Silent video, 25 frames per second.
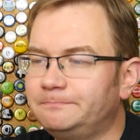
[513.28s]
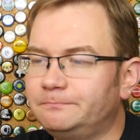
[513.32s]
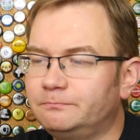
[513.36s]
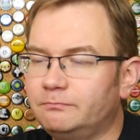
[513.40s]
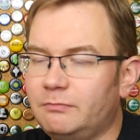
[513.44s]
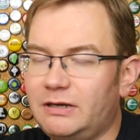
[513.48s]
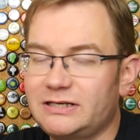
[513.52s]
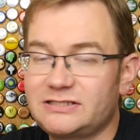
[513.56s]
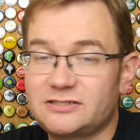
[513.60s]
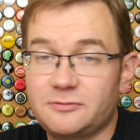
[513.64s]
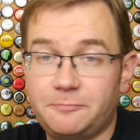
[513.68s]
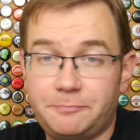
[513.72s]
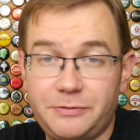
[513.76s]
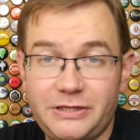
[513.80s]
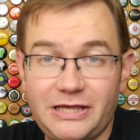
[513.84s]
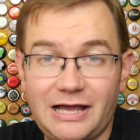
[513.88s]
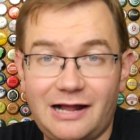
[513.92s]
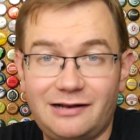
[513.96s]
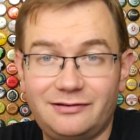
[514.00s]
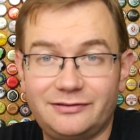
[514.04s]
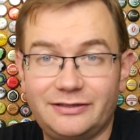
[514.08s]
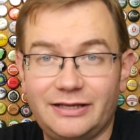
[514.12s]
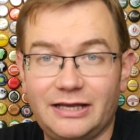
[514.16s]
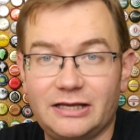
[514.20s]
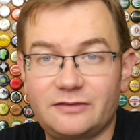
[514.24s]
Bardzo
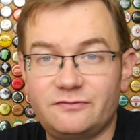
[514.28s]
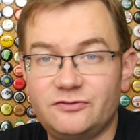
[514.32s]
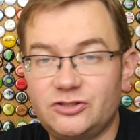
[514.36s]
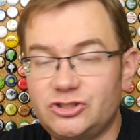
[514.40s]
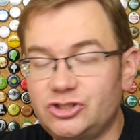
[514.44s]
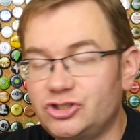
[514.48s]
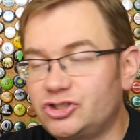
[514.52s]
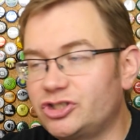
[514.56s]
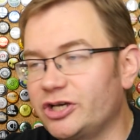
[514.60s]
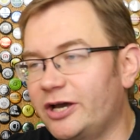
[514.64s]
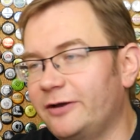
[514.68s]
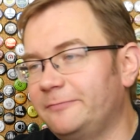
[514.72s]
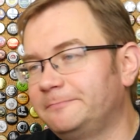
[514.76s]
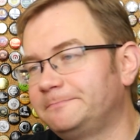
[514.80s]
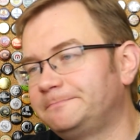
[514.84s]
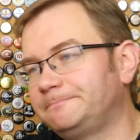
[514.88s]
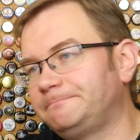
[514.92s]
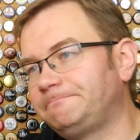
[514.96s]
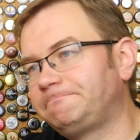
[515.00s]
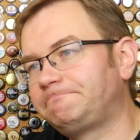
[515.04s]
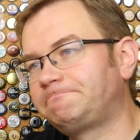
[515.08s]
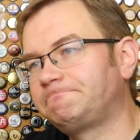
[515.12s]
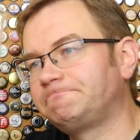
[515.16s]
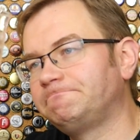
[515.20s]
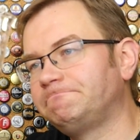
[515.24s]
pijalne, jak widzicie.
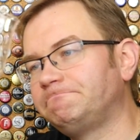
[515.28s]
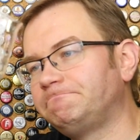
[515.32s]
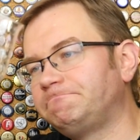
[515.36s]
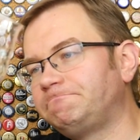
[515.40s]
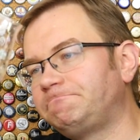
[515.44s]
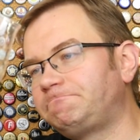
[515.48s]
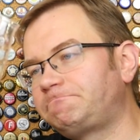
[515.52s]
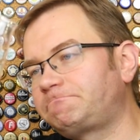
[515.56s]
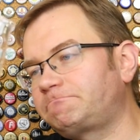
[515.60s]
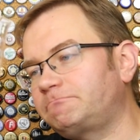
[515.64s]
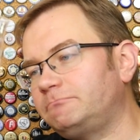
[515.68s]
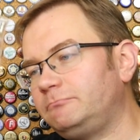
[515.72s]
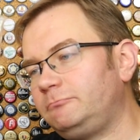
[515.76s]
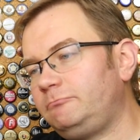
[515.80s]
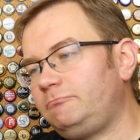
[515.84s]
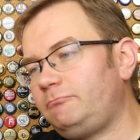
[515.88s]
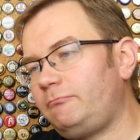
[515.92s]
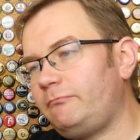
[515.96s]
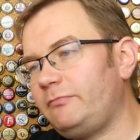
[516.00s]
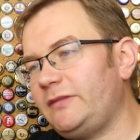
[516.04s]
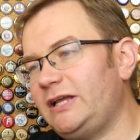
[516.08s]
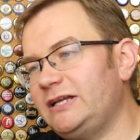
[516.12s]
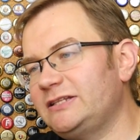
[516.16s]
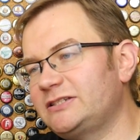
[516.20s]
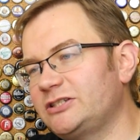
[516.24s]

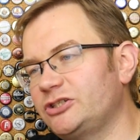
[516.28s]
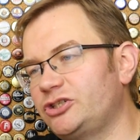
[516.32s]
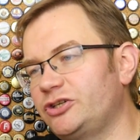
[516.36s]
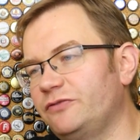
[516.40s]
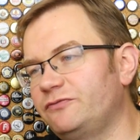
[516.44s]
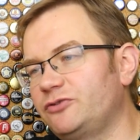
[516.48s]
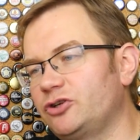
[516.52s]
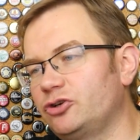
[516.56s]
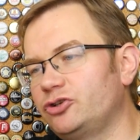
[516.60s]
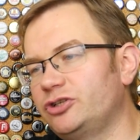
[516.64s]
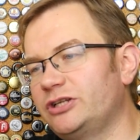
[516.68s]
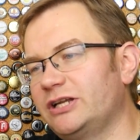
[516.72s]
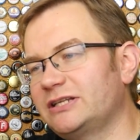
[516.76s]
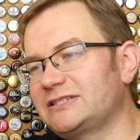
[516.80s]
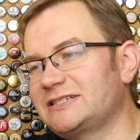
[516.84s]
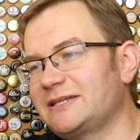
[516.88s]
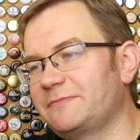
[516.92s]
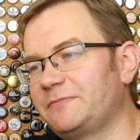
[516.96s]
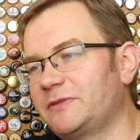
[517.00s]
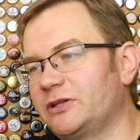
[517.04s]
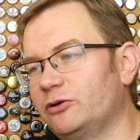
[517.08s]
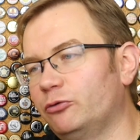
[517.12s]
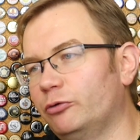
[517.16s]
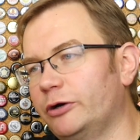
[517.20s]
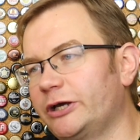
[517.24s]
Co się wziąć
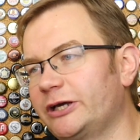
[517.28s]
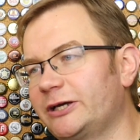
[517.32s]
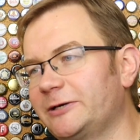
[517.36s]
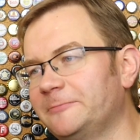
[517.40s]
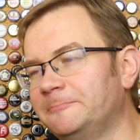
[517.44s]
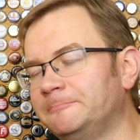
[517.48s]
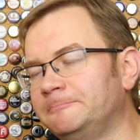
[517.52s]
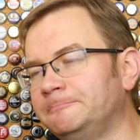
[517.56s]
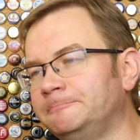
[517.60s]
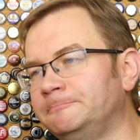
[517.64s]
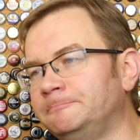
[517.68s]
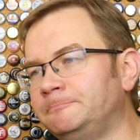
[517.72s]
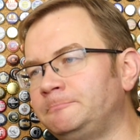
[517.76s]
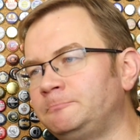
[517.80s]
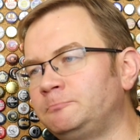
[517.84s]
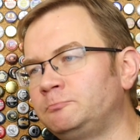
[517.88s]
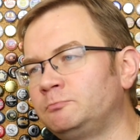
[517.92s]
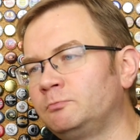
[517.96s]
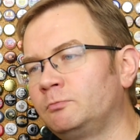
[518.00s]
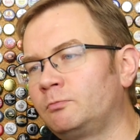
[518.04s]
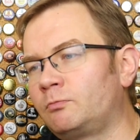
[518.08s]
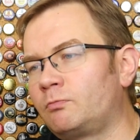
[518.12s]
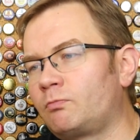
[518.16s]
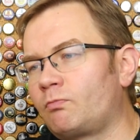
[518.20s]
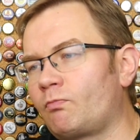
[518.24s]
następny łyk.
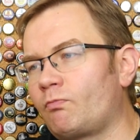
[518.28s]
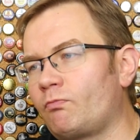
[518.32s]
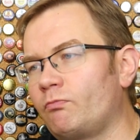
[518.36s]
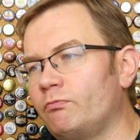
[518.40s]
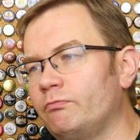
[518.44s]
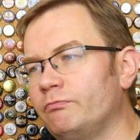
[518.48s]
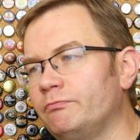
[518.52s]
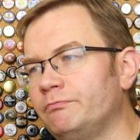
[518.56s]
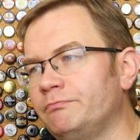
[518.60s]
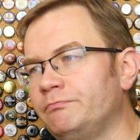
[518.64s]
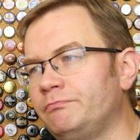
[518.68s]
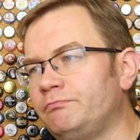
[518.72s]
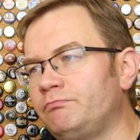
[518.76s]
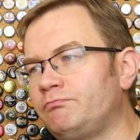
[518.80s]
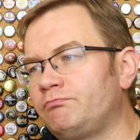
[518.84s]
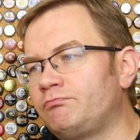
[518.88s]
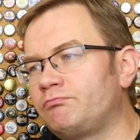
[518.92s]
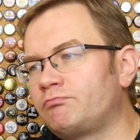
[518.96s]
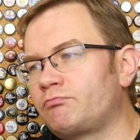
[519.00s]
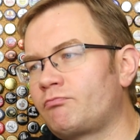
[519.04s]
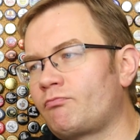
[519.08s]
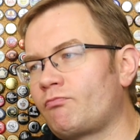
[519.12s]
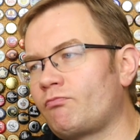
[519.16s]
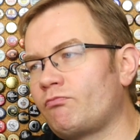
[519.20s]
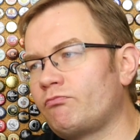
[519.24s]

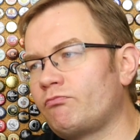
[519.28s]
Mm.